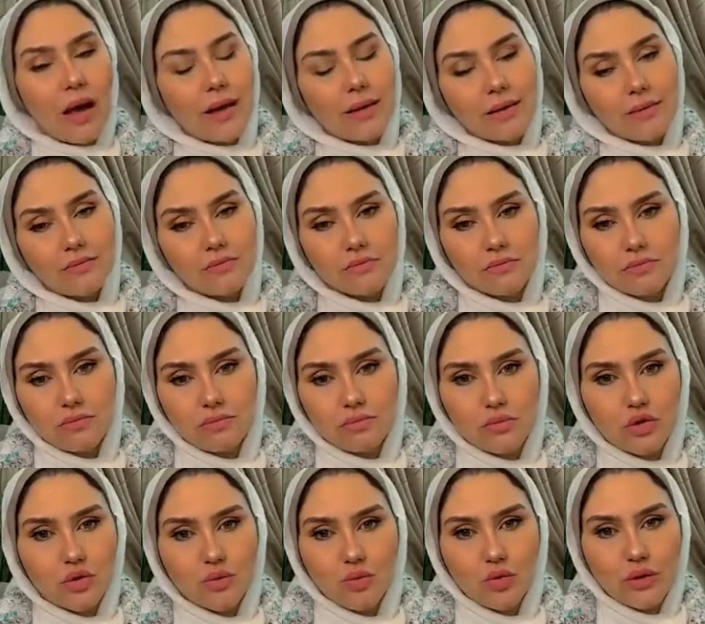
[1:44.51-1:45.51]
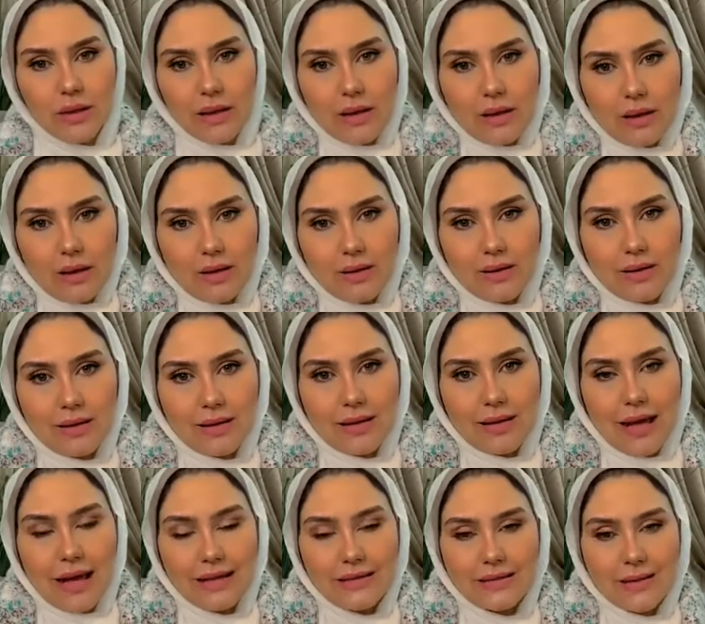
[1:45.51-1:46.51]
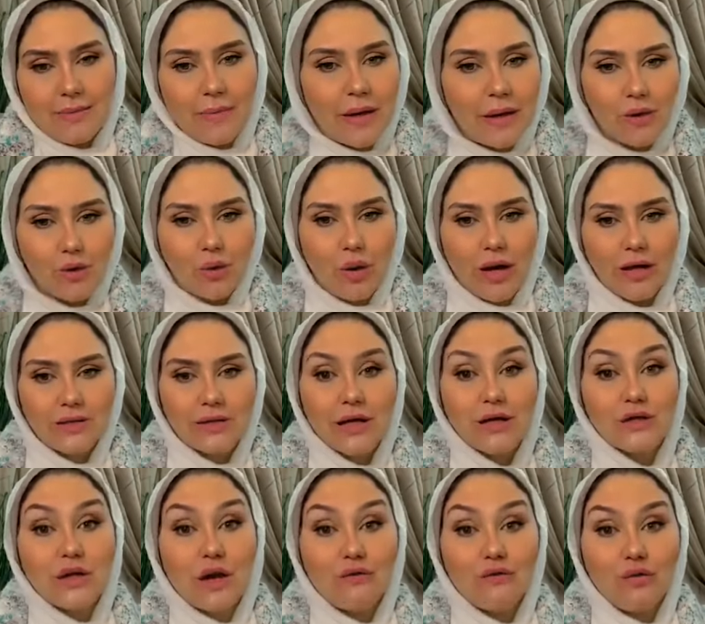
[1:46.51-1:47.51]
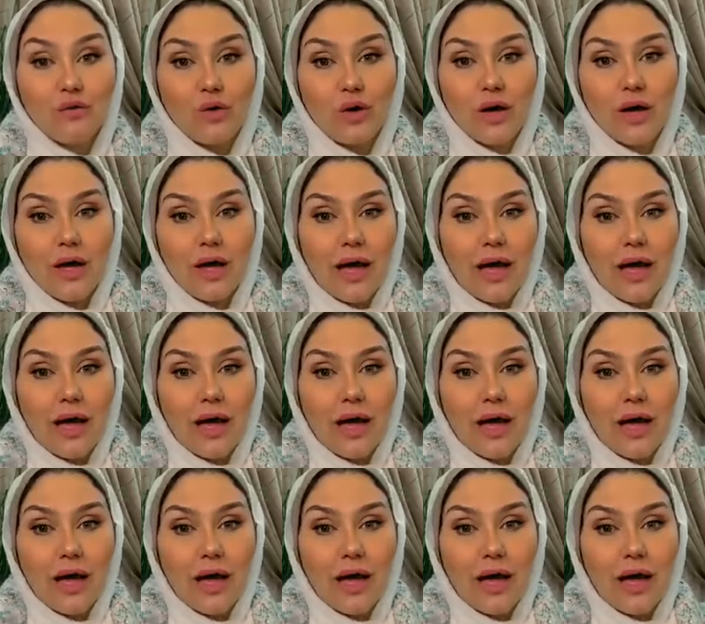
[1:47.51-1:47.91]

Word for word: أنا مش متاح يعني أنا عايزة أبهره عايزة أخطفه